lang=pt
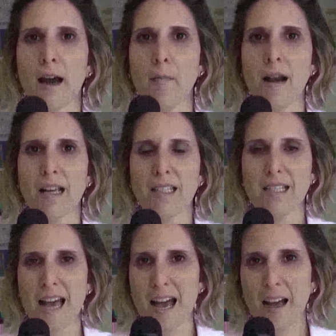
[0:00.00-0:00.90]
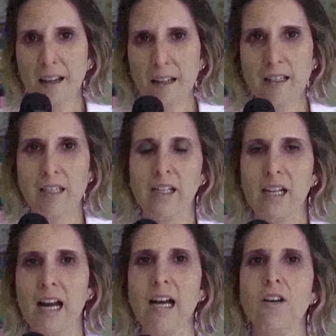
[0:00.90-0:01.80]
abraçar essa
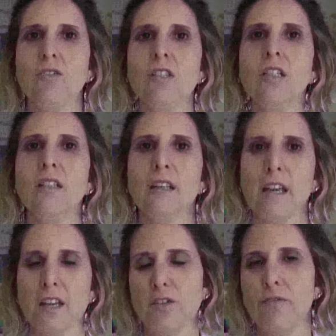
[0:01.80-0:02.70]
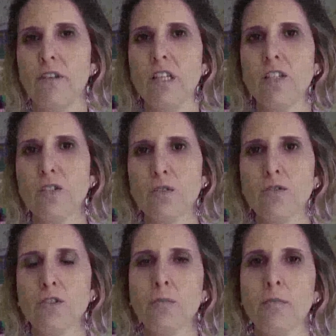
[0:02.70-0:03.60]
causa que é
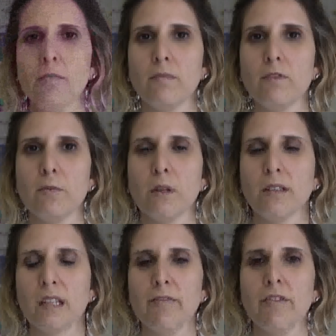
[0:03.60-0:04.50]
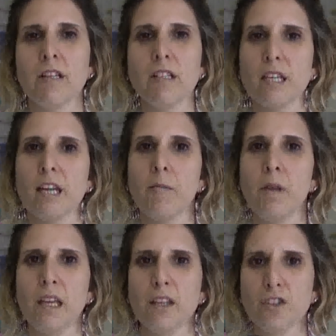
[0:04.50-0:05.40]
difícil de, de manter
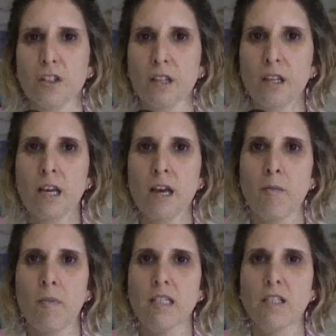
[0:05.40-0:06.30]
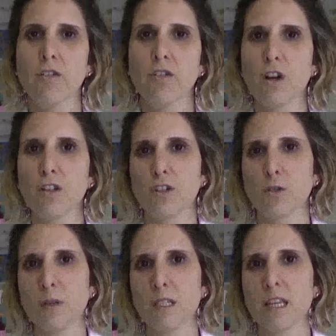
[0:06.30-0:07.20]
financeiramente, mas que os
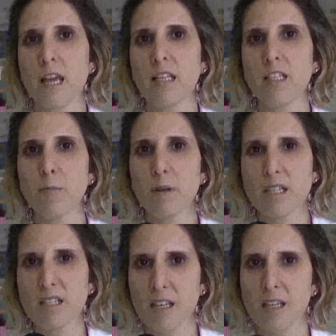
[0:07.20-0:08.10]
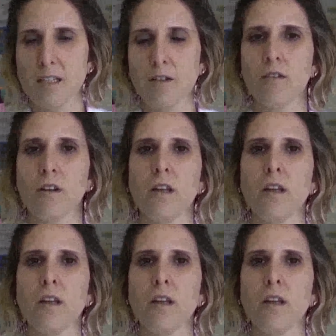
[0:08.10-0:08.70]
nossos pacientes precisam.